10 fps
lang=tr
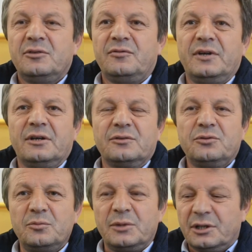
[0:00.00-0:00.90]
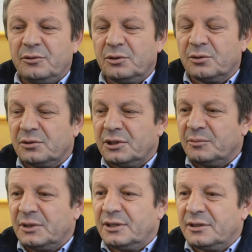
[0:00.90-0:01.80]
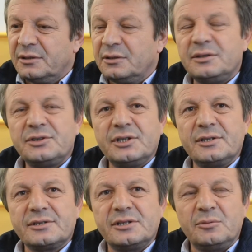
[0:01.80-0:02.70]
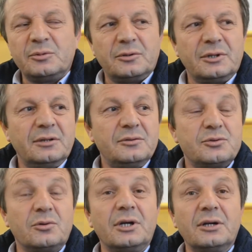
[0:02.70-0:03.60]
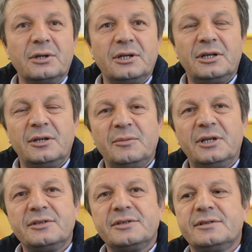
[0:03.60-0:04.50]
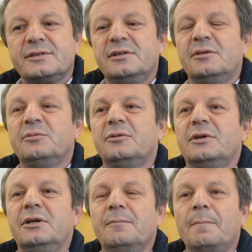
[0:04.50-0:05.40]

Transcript: ve tüm ara örgütlenmelerinin içerisinde bulunan, sokak eylemleri içerisinde bulunan